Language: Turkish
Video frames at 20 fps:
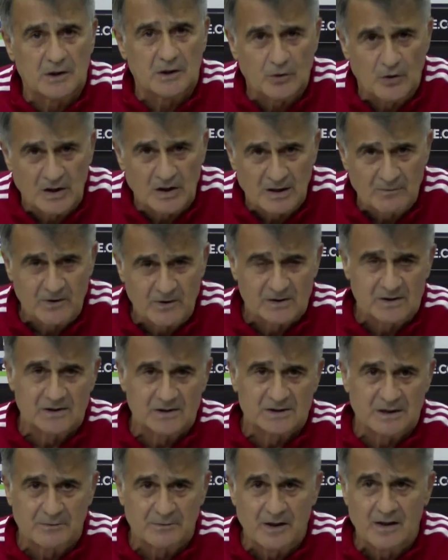İyi
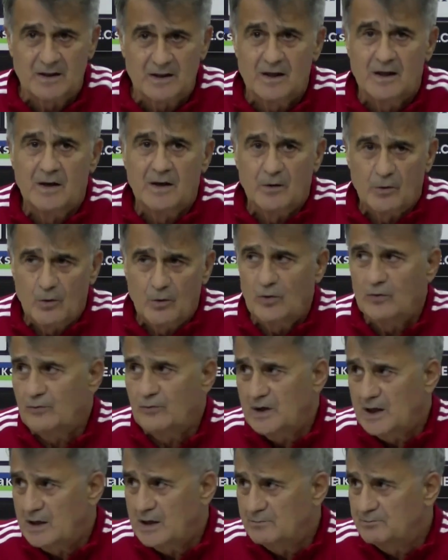oynamadığı zaman
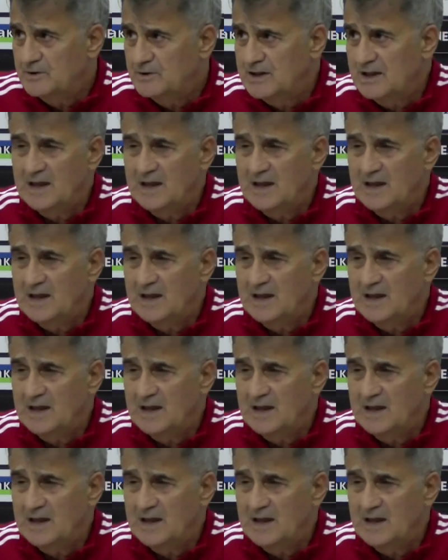o veya